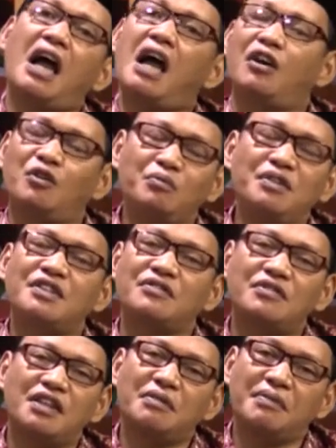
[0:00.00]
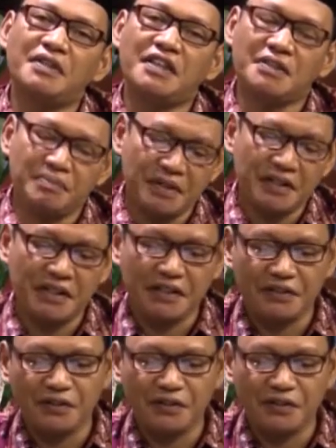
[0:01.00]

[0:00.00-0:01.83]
alumni sekolah Muhammadiyah seperti